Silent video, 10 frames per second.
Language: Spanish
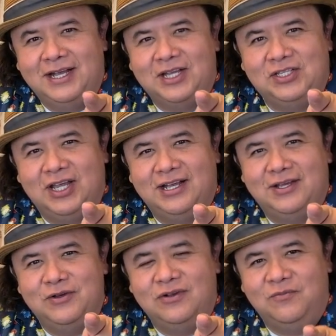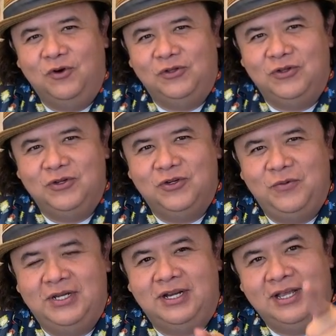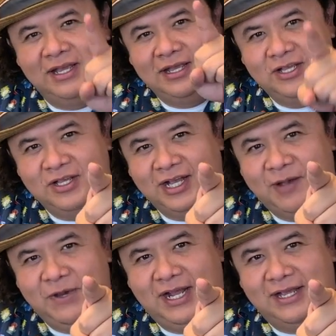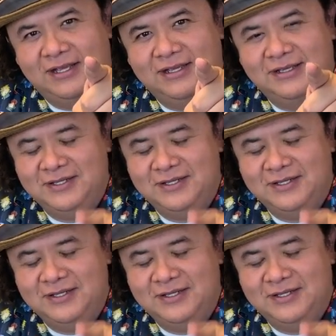Hashtag Voto, tío Robert. Cámara.